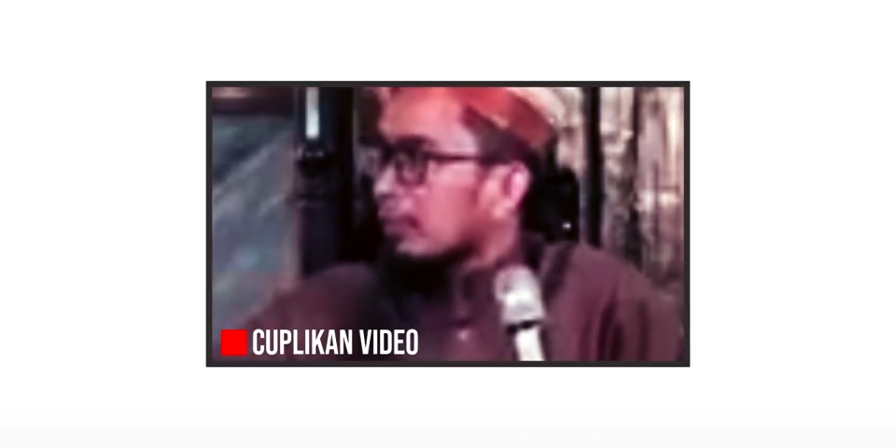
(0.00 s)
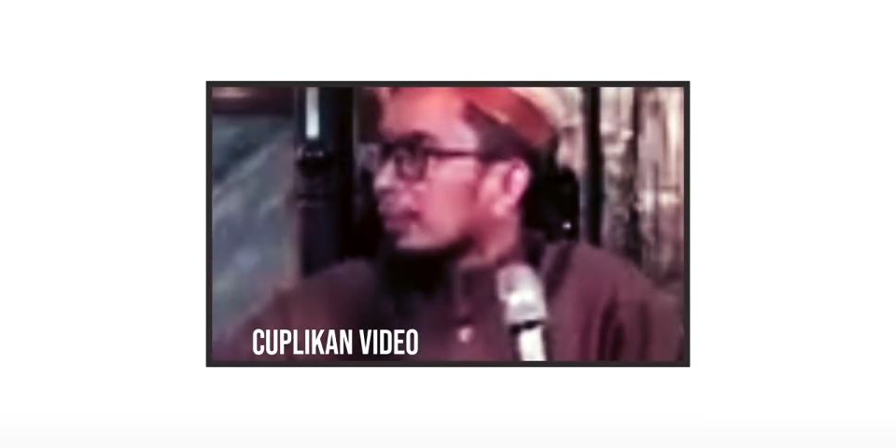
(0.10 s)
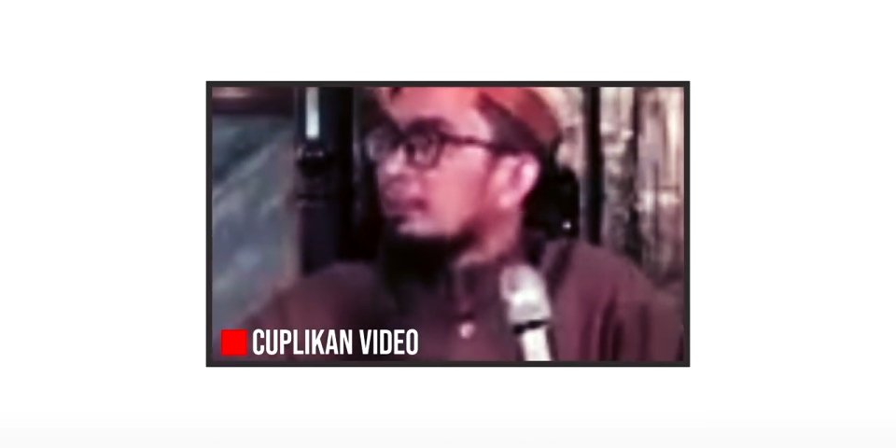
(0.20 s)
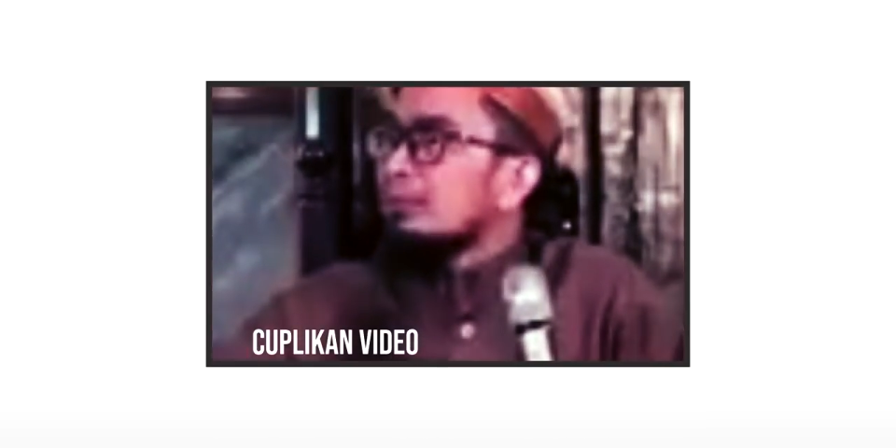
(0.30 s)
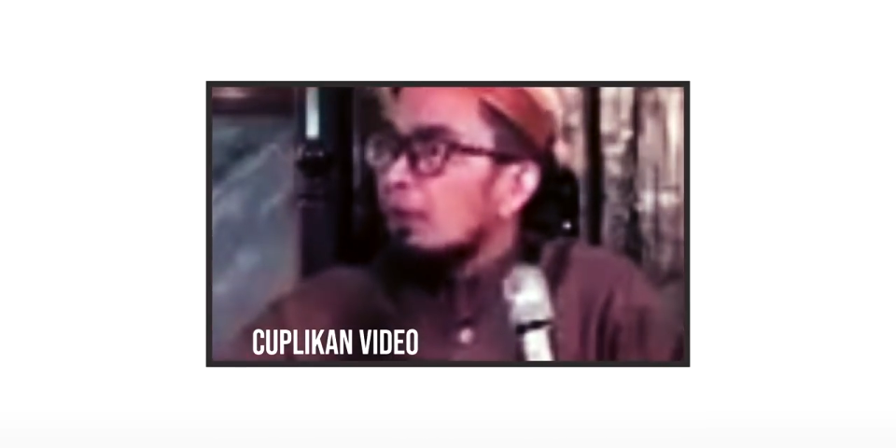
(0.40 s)

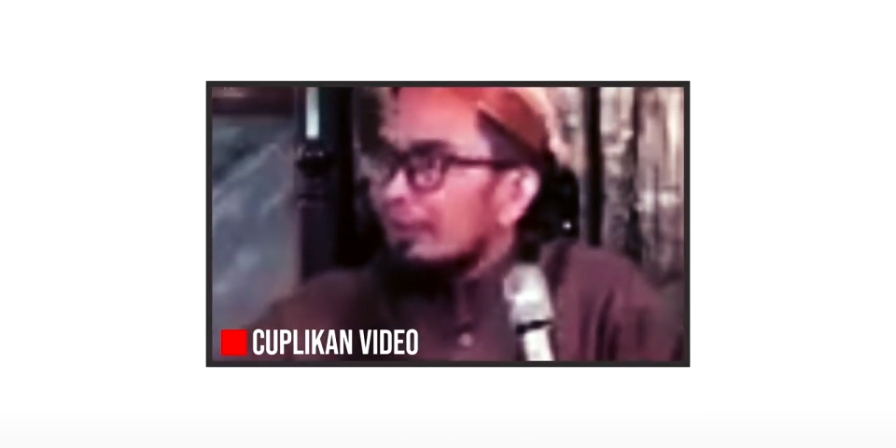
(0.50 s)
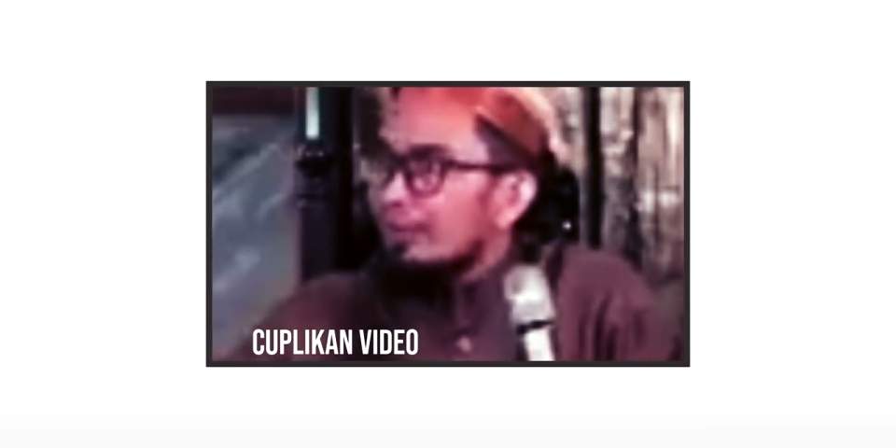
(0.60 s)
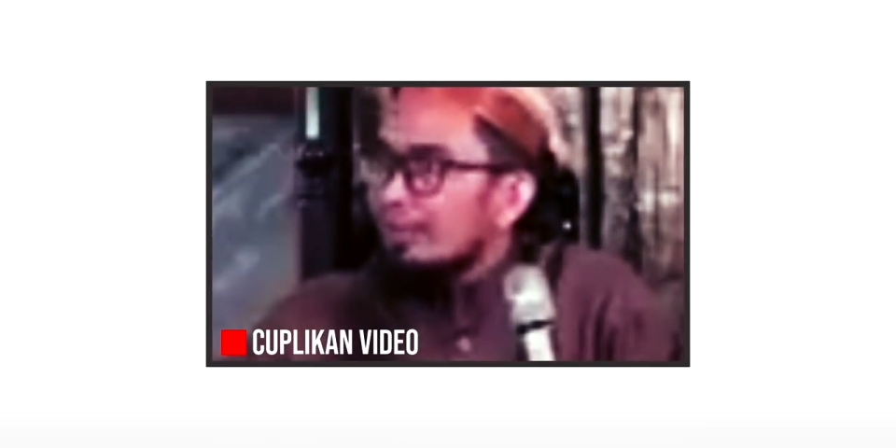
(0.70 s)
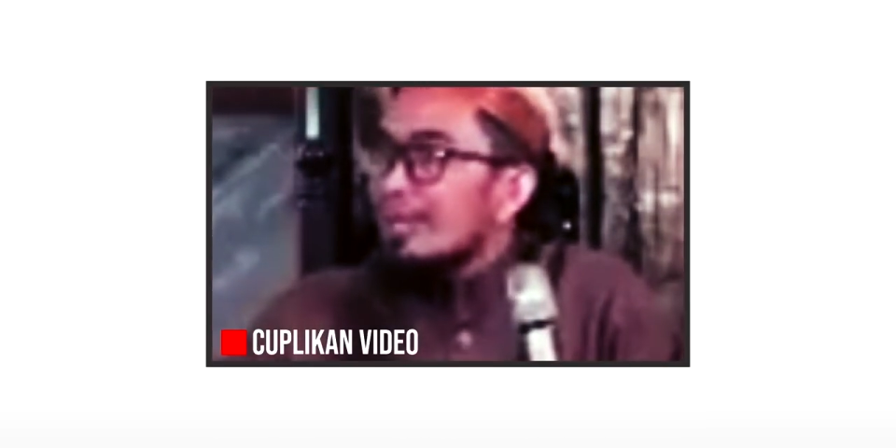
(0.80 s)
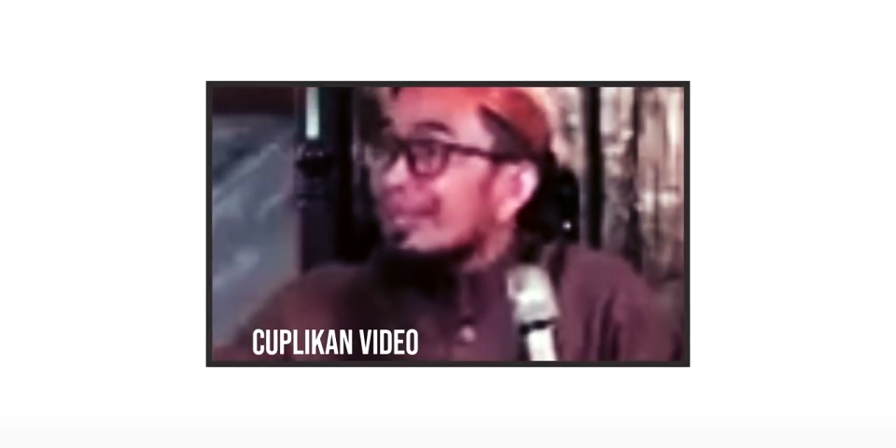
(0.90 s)
dibandingkan dengan
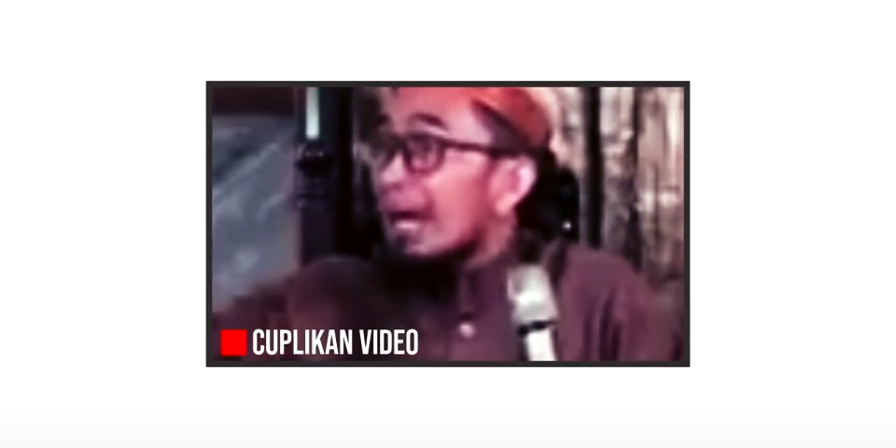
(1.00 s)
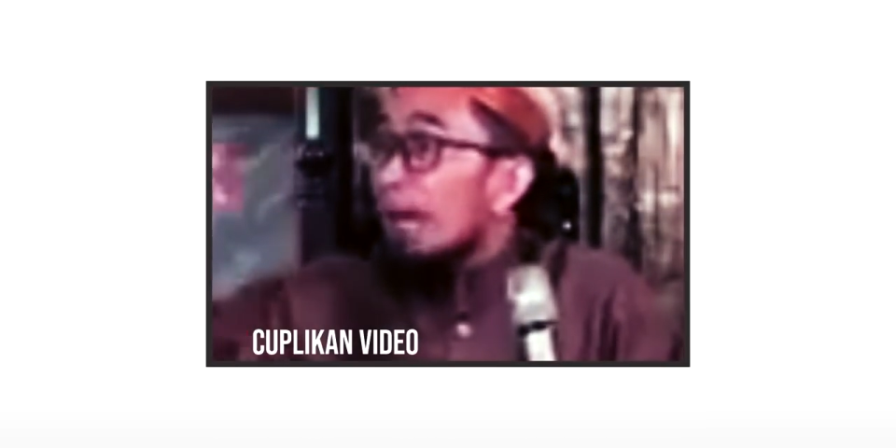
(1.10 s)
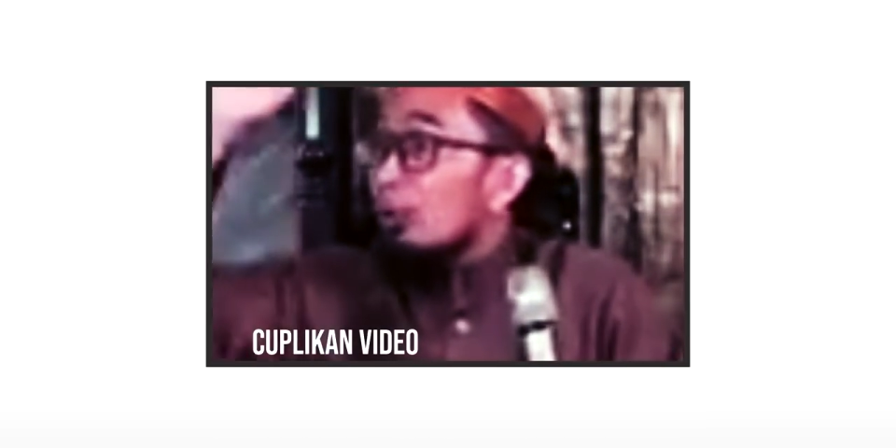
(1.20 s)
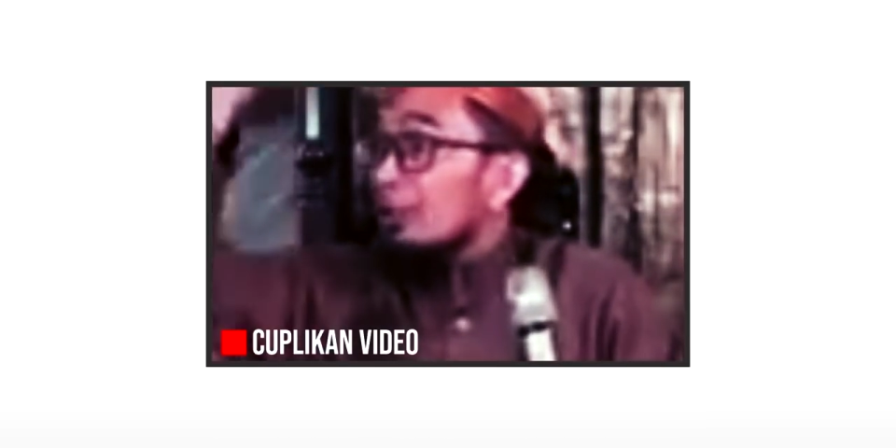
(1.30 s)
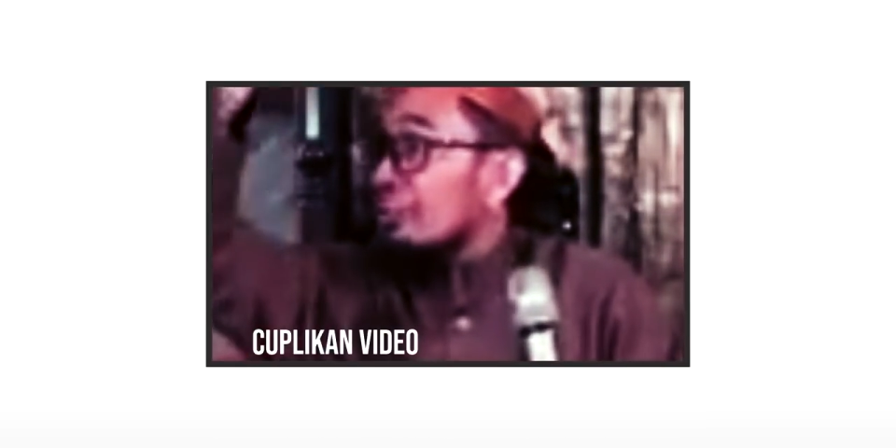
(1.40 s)
Taurat.
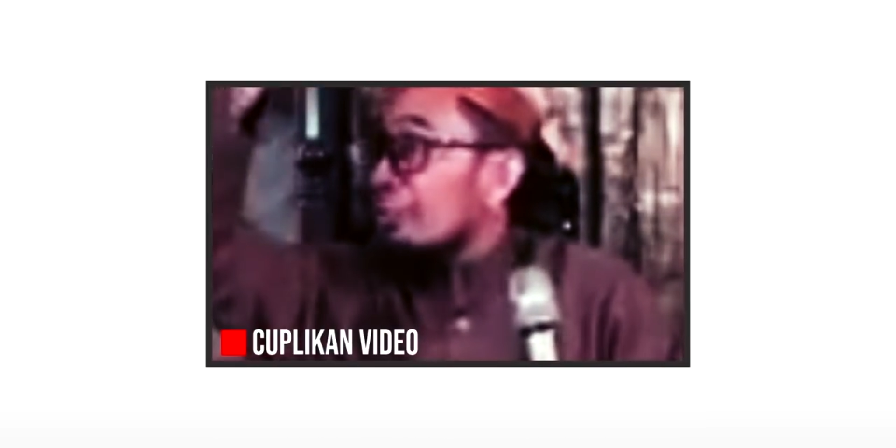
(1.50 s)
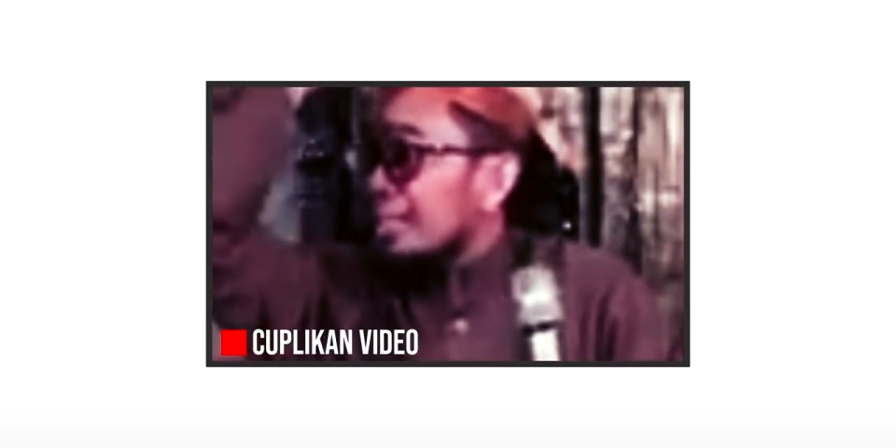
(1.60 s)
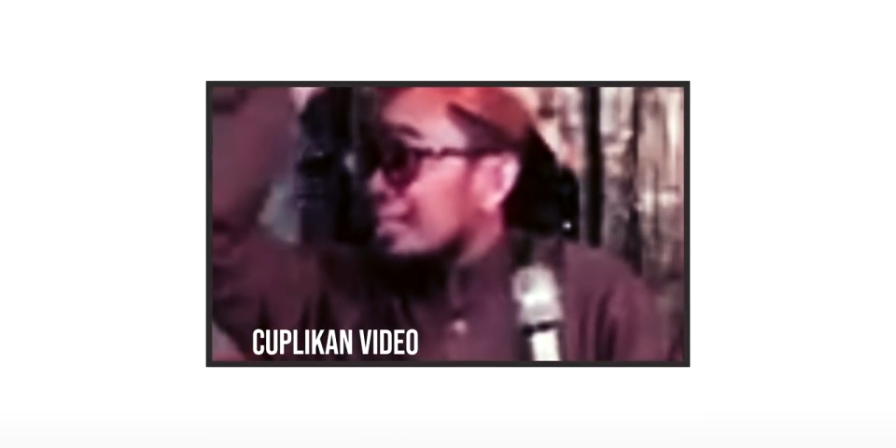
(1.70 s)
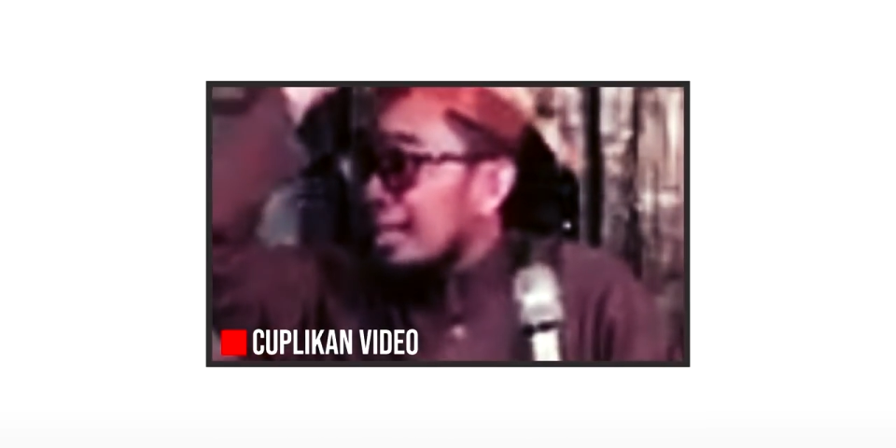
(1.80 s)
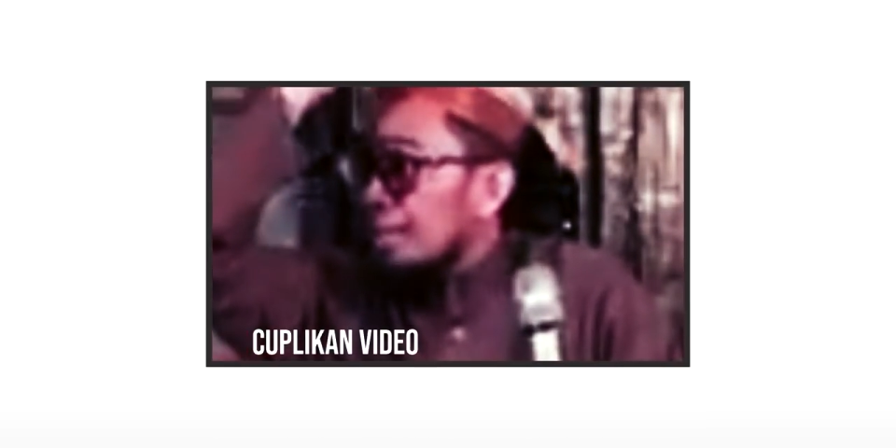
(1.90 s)
Taurat
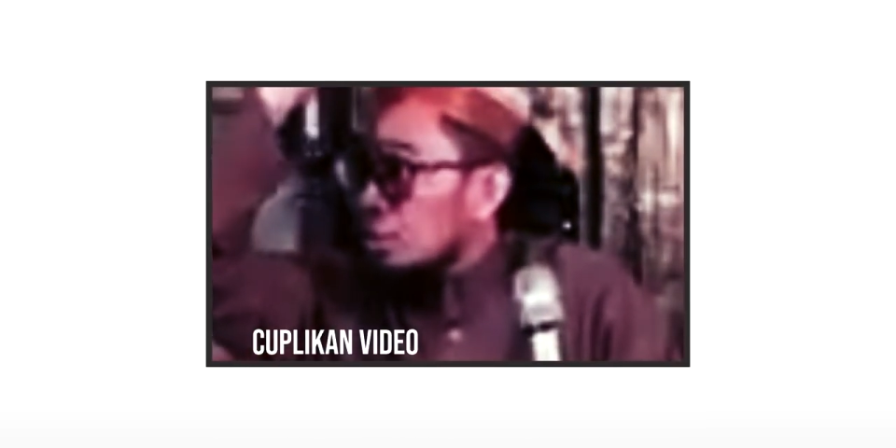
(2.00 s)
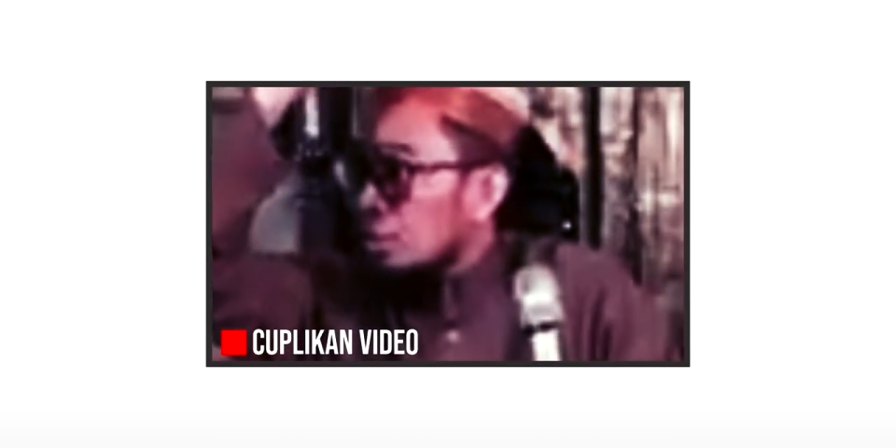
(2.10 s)
diberikan